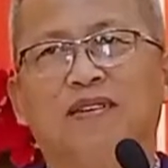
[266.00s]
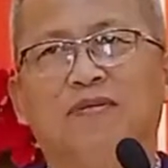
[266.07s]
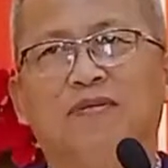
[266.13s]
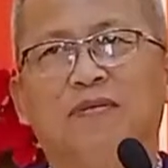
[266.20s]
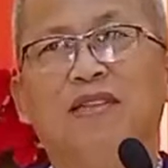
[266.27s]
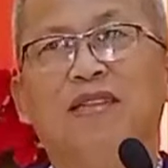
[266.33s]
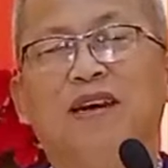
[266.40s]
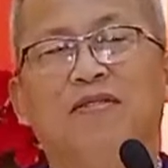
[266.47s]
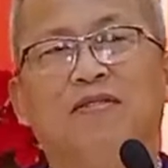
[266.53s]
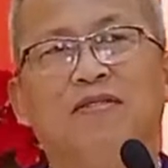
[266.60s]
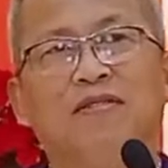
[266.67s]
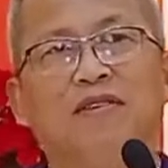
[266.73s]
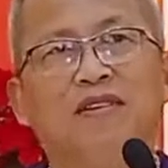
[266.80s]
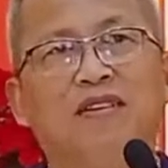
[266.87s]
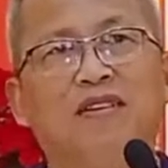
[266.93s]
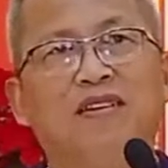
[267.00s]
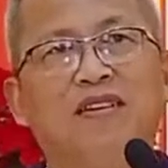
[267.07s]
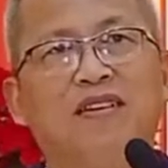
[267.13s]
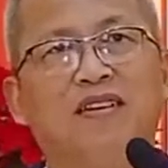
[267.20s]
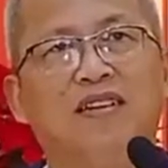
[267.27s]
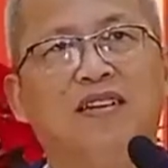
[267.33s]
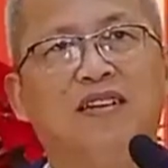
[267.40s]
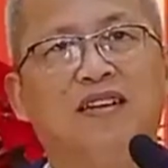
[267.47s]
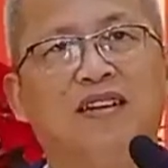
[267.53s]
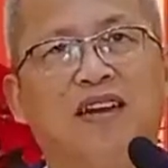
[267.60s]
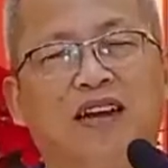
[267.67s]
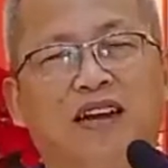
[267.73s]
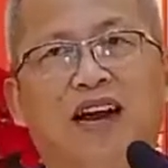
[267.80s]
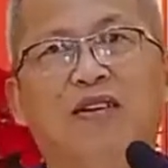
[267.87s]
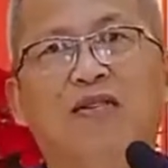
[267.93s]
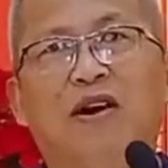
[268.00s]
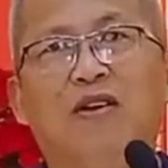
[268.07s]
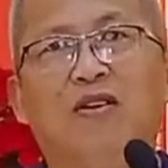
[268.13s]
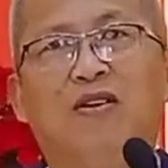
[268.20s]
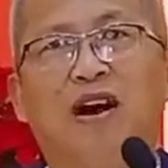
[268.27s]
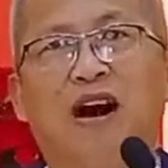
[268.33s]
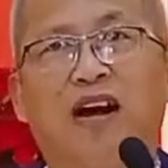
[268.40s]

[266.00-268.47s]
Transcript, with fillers: Bitaw. Anawa o, oh,